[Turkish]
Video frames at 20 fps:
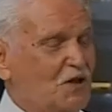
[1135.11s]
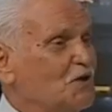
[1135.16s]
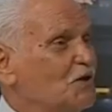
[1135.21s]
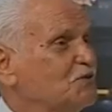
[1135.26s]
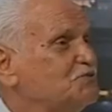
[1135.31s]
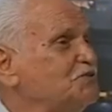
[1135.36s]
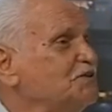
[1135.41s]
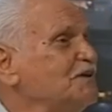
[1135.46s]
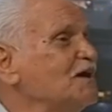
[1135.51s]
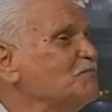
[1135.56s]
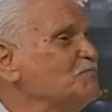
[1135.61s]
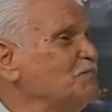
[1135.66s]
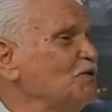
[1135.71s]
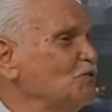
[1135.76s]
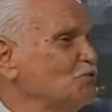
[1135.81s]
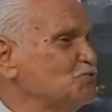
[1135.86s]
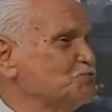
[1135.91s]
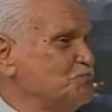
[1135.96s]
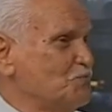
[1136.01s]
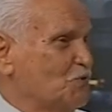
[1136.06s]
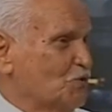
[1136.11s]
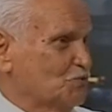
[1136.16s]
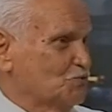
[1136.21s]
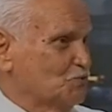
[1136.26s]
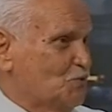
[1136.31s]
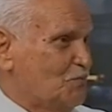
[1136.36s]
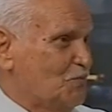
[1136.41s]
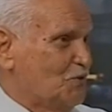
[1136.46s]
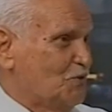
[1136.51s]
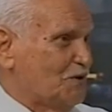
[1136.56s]
Sinek bile uçmuyordu
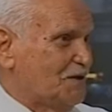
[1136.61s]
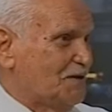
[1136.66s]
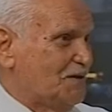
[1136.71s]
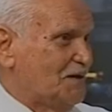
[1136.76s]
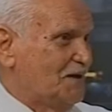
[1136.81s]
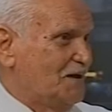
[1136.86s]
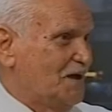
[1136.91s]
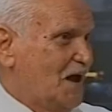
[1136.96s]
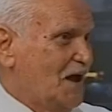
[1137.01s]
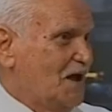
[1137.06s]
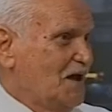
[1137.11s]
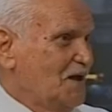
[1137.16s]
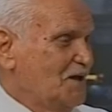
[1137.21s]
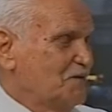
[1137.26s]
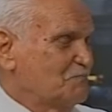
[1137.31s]
o bölgede. Evet.